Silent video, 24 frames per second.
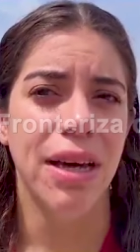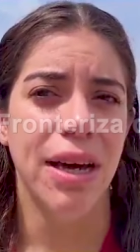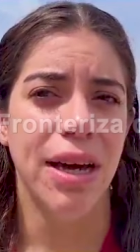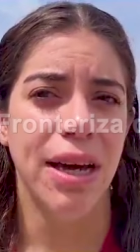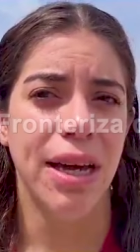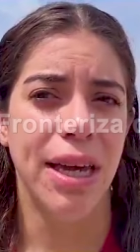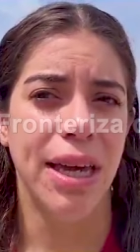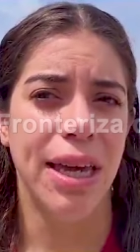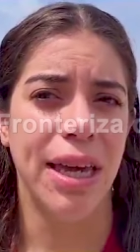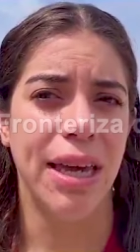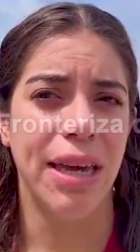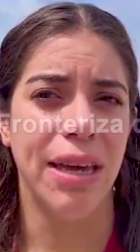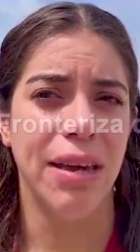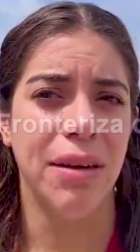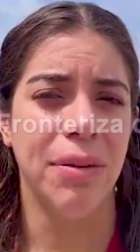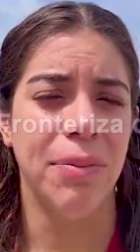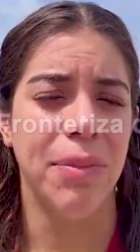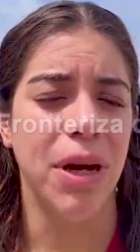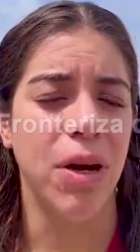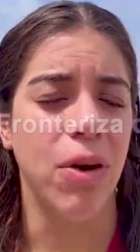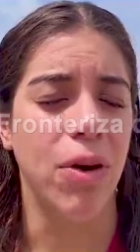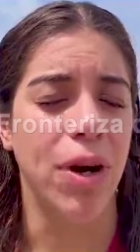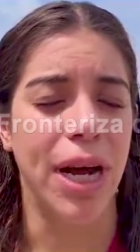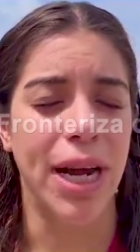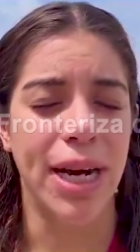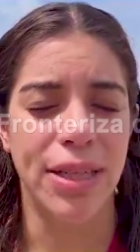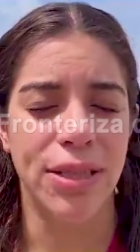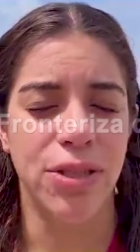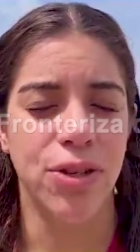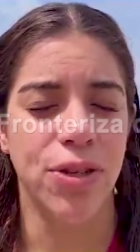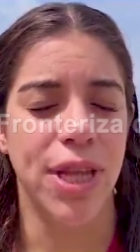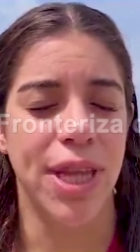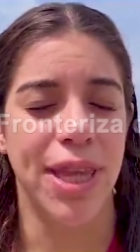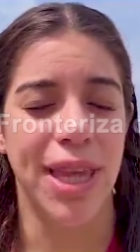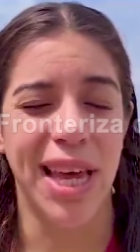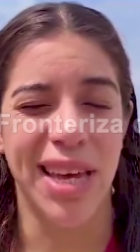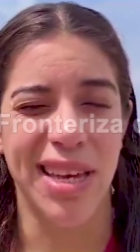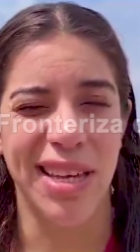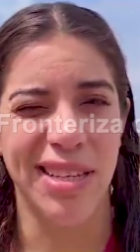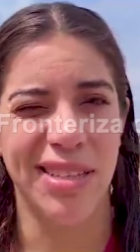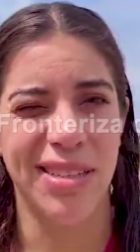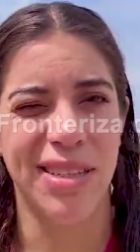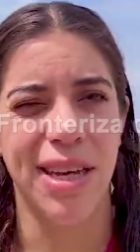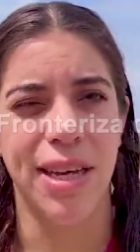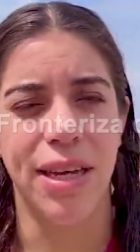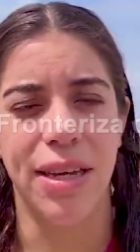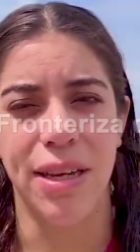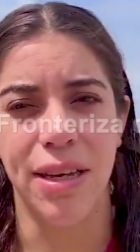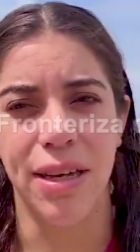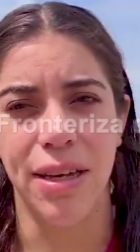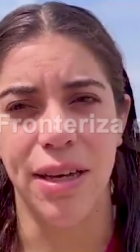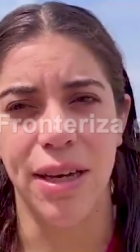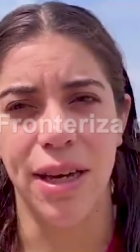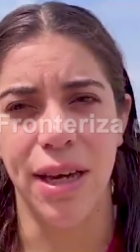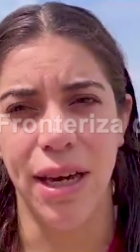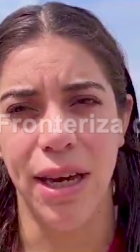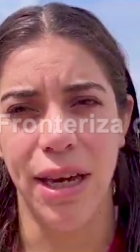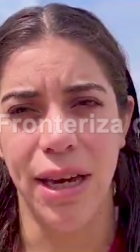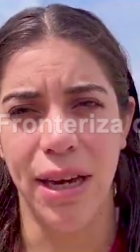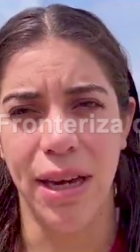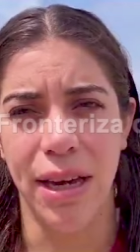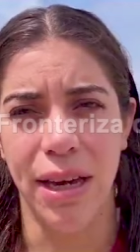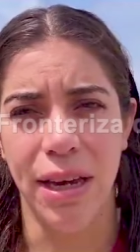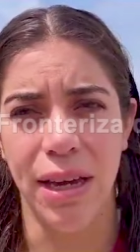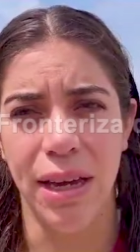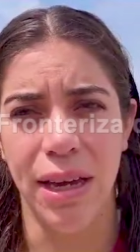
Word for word: hay que mejorar esos detalles que... que